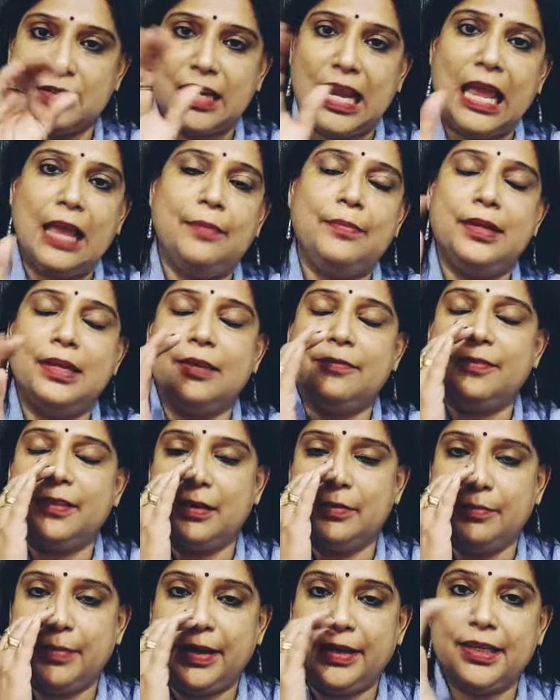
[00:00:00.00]
টাইম লেভেল
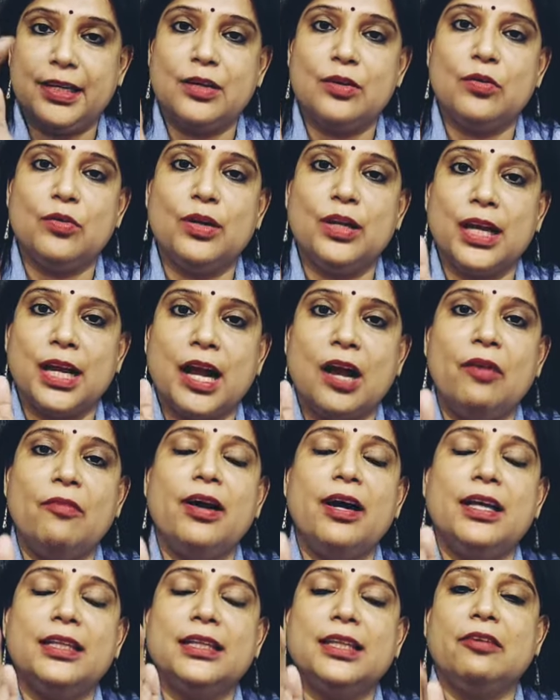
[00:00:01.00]
মেনটেন করে
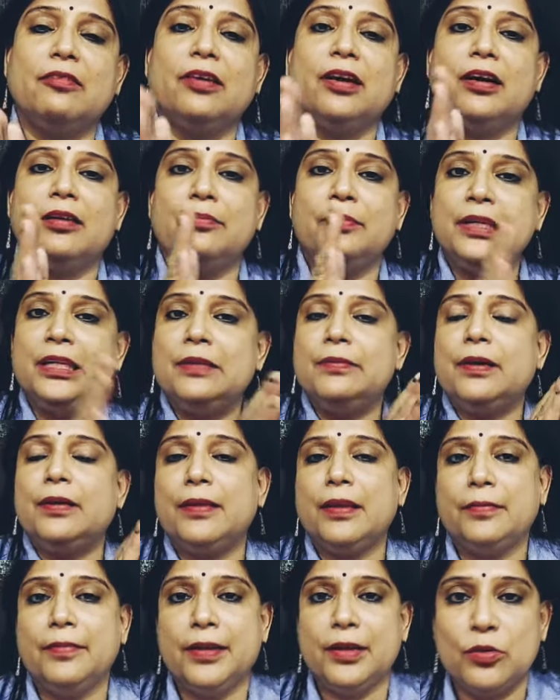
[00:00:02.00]
খাওয়া দাওয়া মিনিমাম
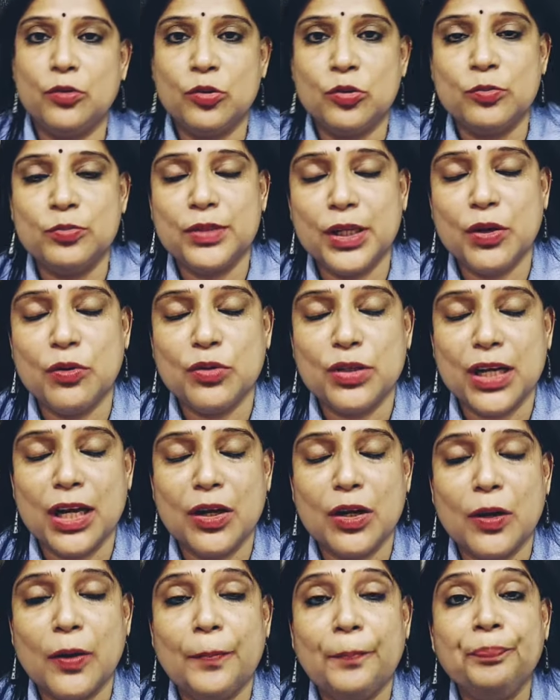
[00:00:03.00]
লেভেলে ঘুম থেকে
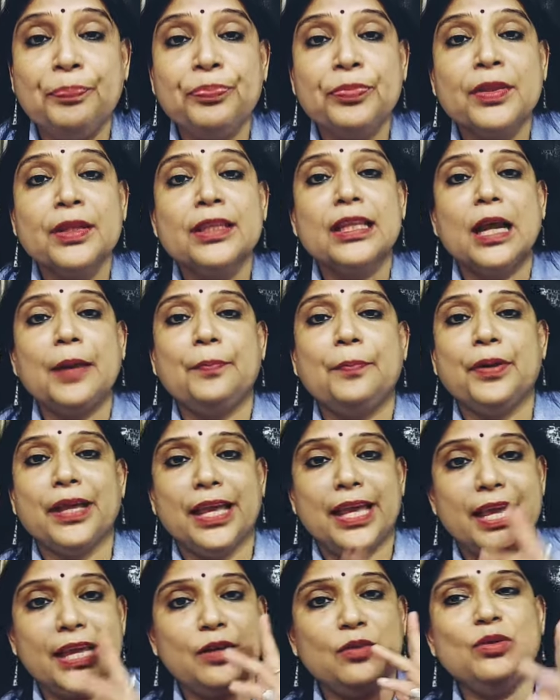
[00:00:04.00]
ওঠানো তারপর
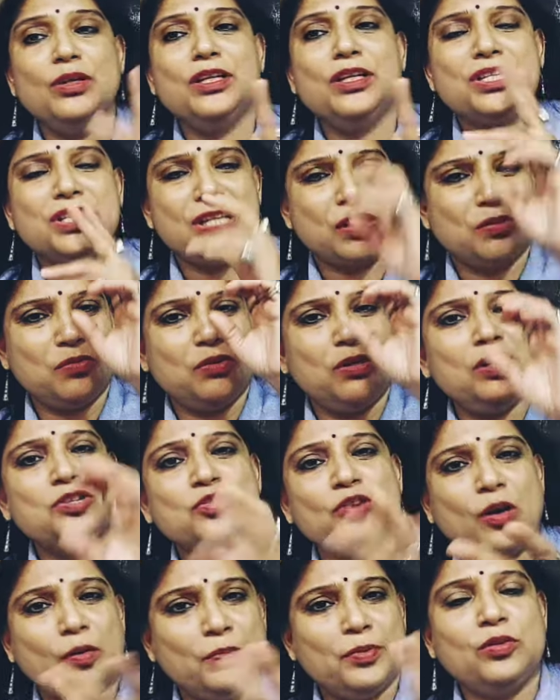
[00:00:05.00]
এগুলি সেগুলি
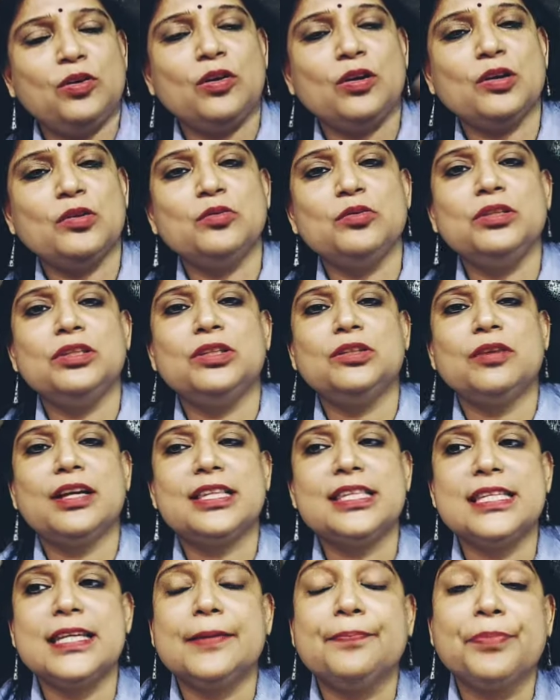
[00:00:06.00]
সবই ধরনের গুণই তো
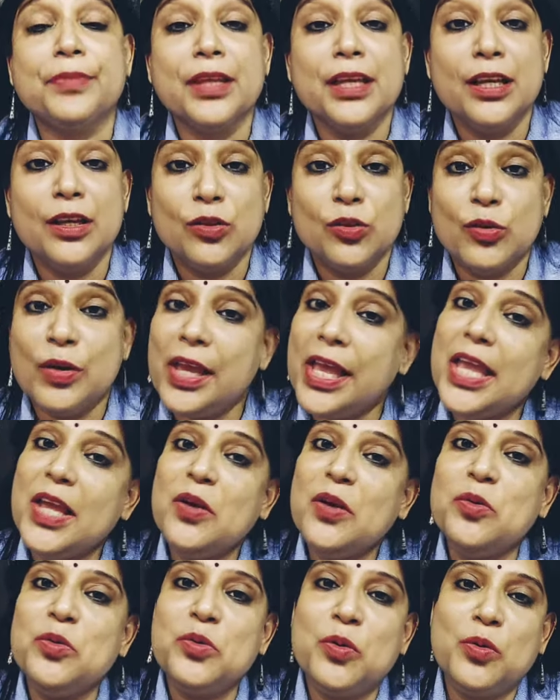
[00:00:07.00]
আছে তো এই
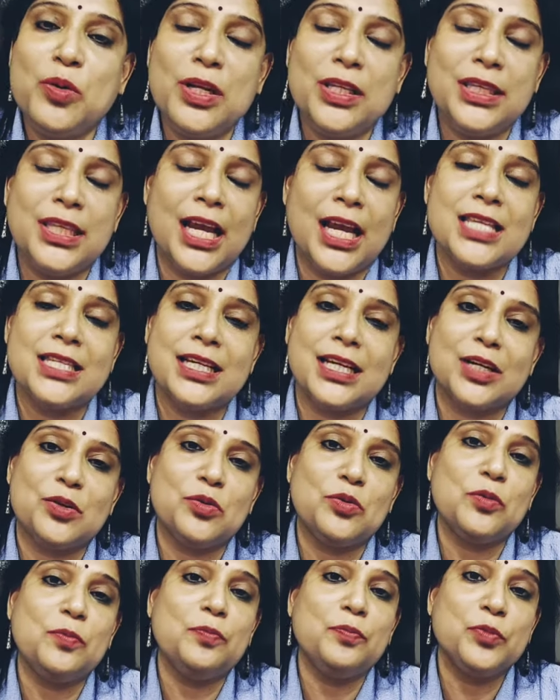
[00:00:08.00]
গুণগুলি থেকে নিজেকে
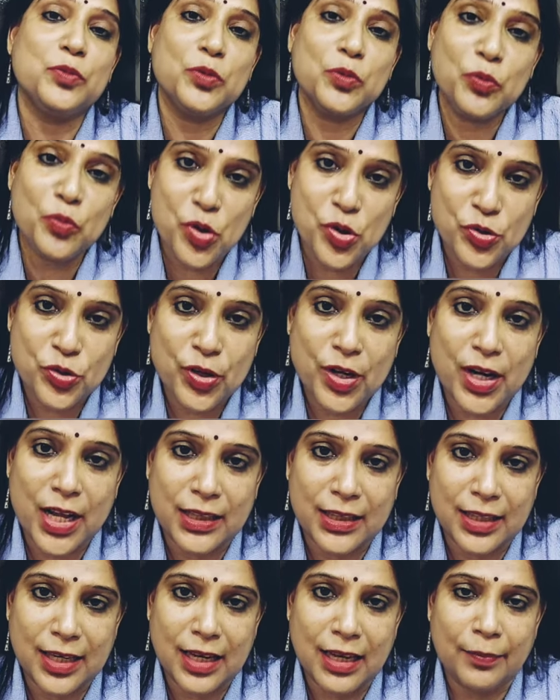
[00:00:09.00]
একটু দূরে সরিয়ে
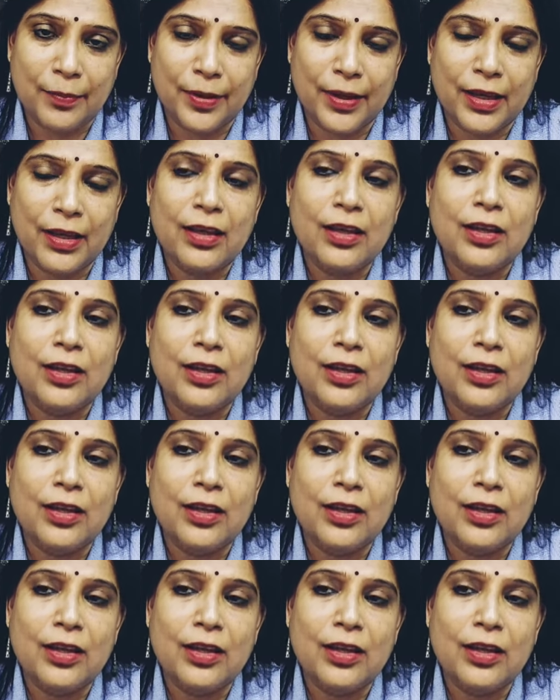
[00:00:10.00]
রাখতে লাগবে